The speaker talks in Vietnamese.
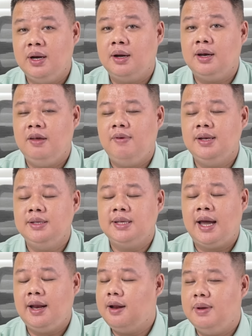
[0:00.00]
được, thì vẫn
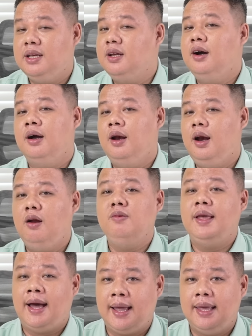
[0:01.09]
xài rất là bình thường, lâu
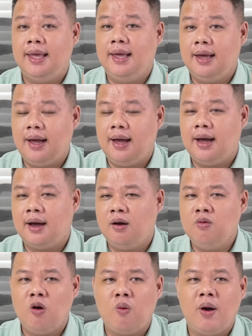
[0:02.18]
dài. À,
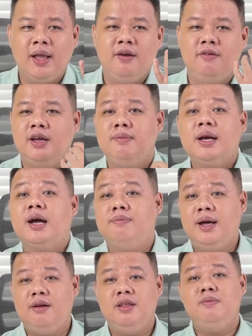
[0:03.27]
không có quá nhiều những cái bất cập
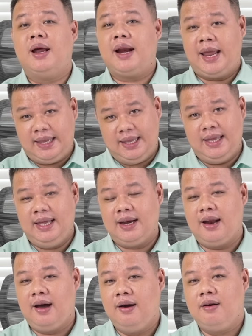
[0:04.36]
hay nữa nhưng mà rành.
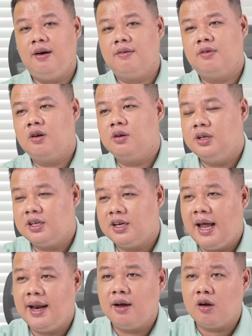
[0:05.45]
Đó, còn thực
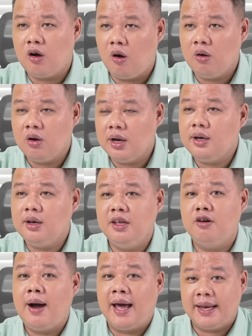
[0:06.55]
ra là có rất
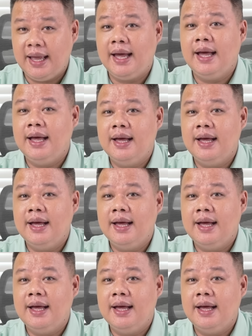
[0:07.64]
nhiều bản nha.